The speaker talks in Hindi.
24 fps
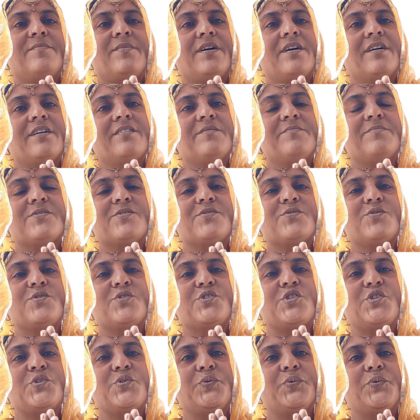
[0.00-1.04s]
मांगी
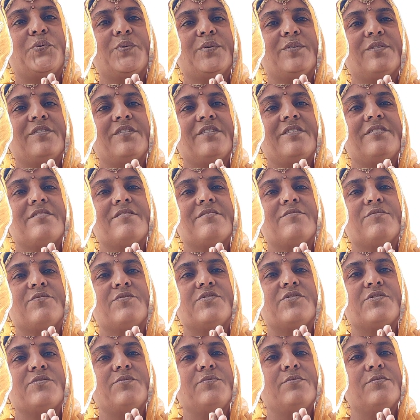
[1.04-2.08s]
विष्णु जीरो उनतीस तो
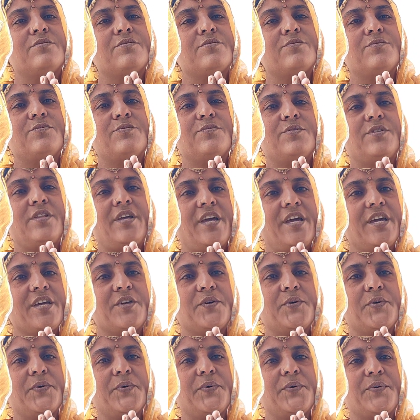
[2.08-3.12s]
ज़रूर ज़रूर
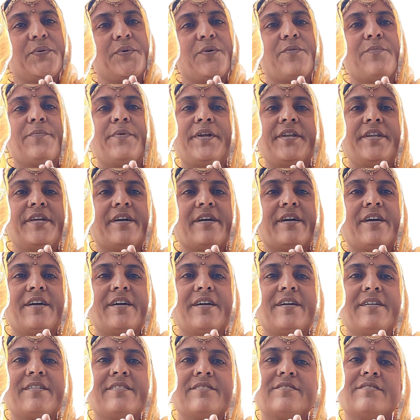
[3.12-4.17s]
देखियो कॉमेडिया
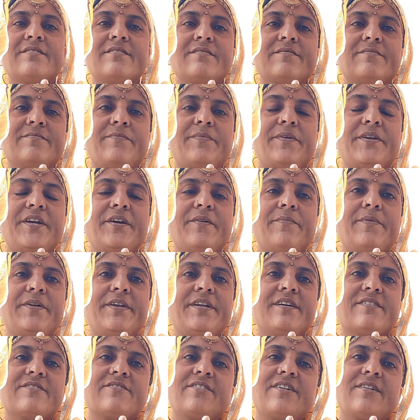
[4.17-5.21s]
है बढ़िया
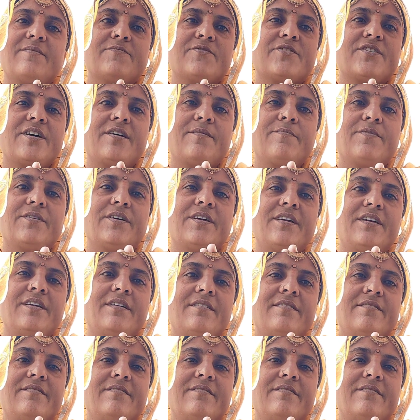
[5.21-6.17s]
बढ़िया शाम शाम की